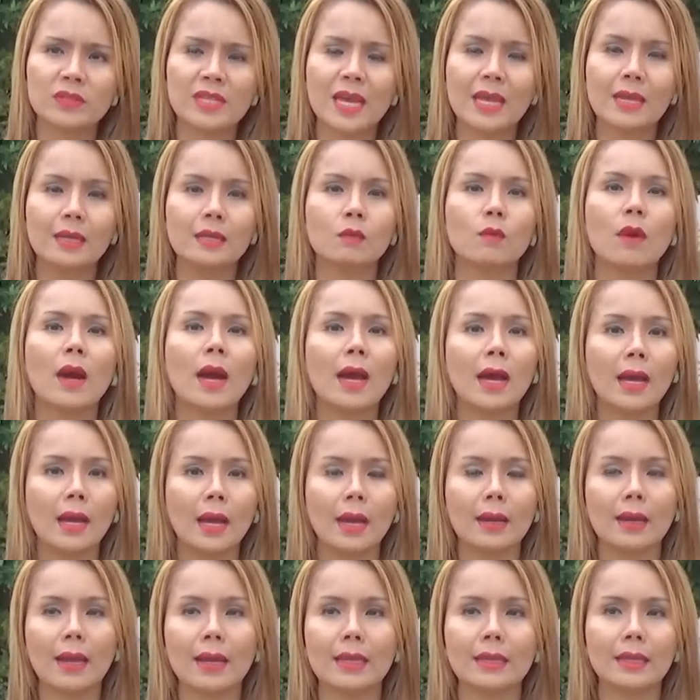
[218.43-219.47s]
ชั่นหรือว่า
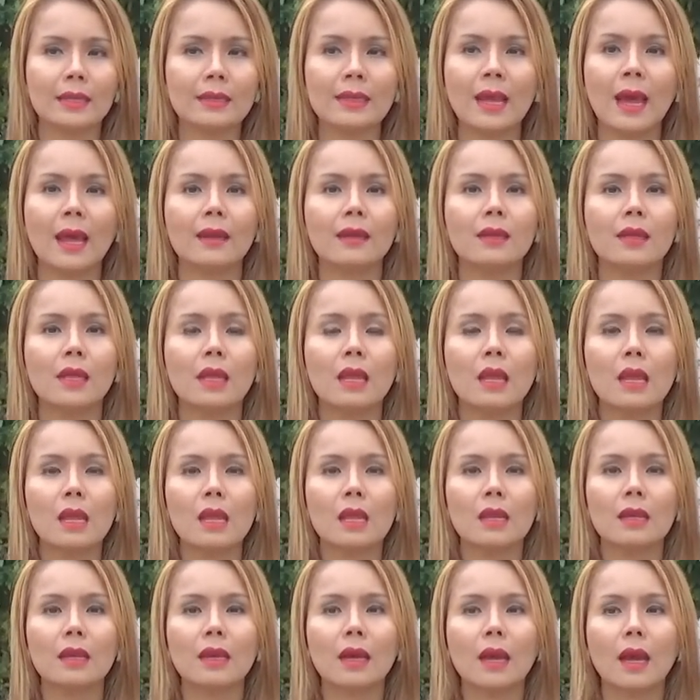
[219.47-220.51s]
อะไรทั้งนั้น
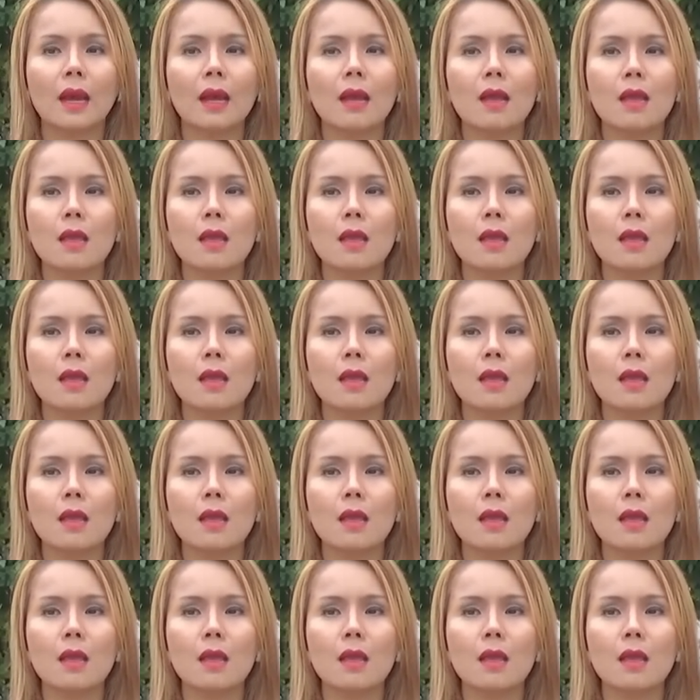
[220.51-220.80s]
นะคะ